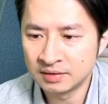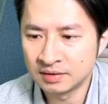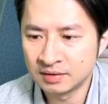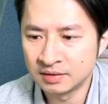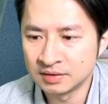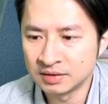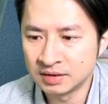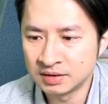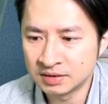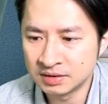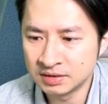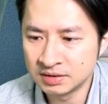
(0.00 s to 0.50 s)
哦
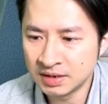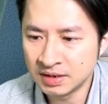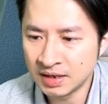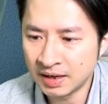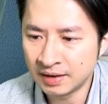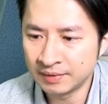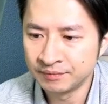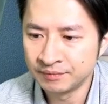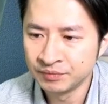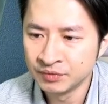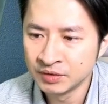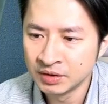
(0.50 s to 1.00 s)
也是一
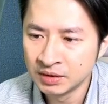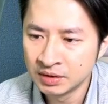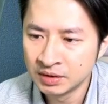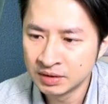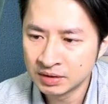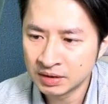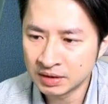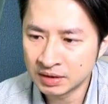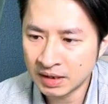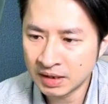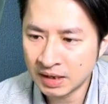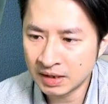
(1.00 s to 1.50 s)
样，
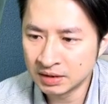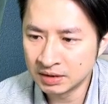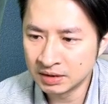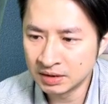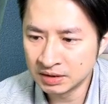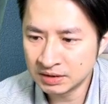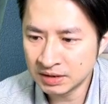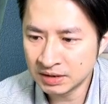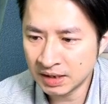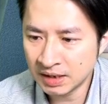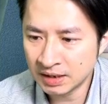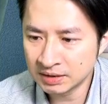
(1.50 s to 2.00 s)
那当然可
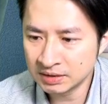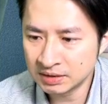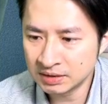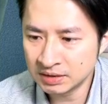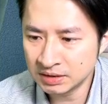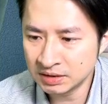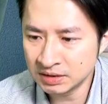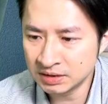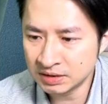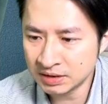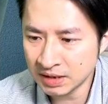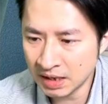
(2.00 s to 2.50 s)
能像
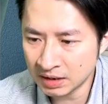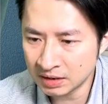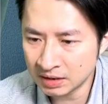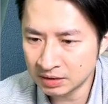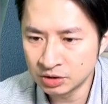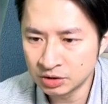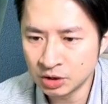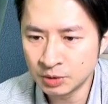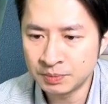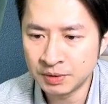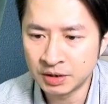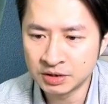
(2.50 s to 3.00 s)
技嘉可
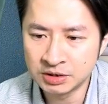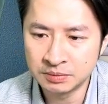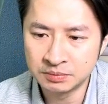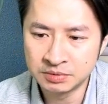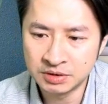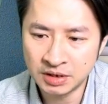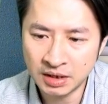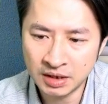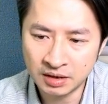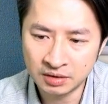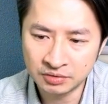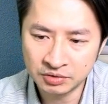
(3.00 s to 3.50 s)
能就表现的比
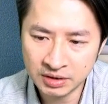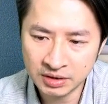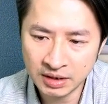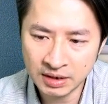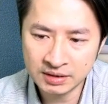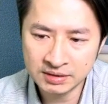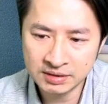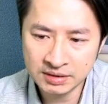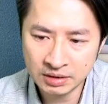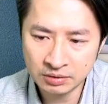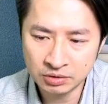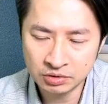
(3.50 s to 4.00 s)
较好，因为它
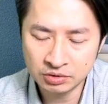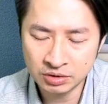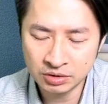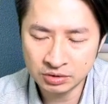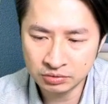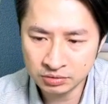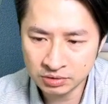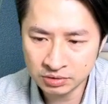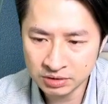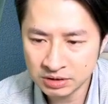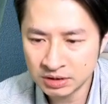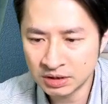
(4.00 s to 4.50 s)
是站回全
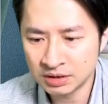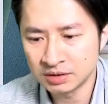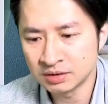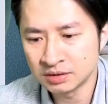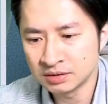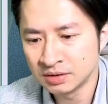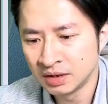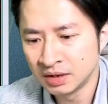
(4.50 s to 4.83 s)
均线的，